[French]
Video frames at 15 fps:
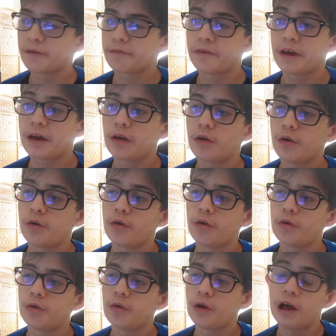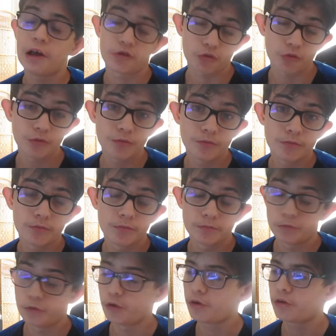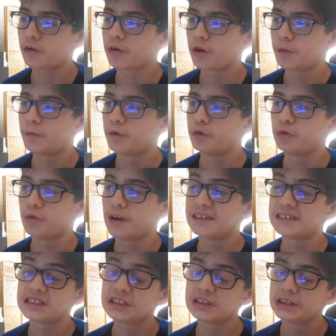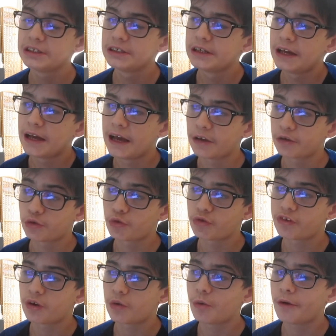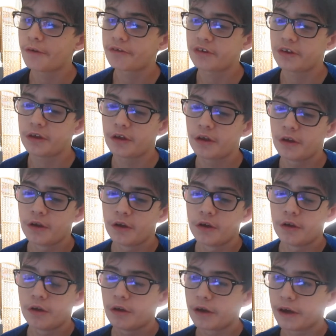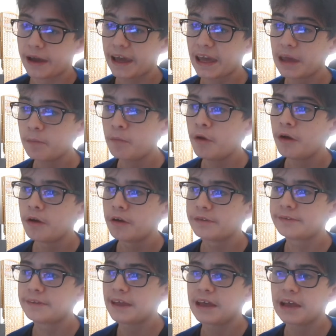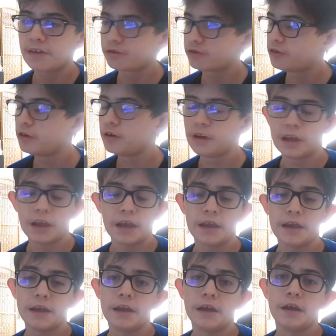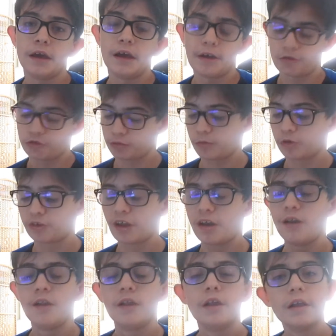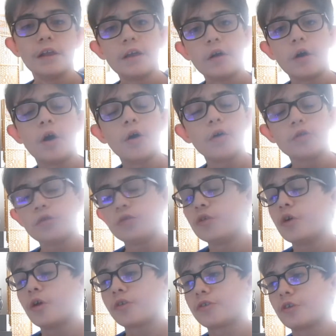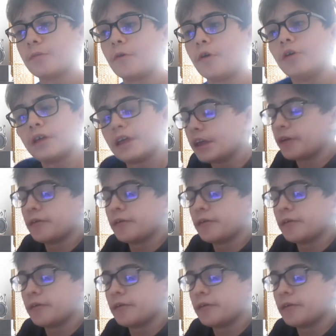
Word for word: faire un son. Donc, comme le nom l'indique, un son, c'est quoi C'est rime, texte et instrumental en une heure seulement. Et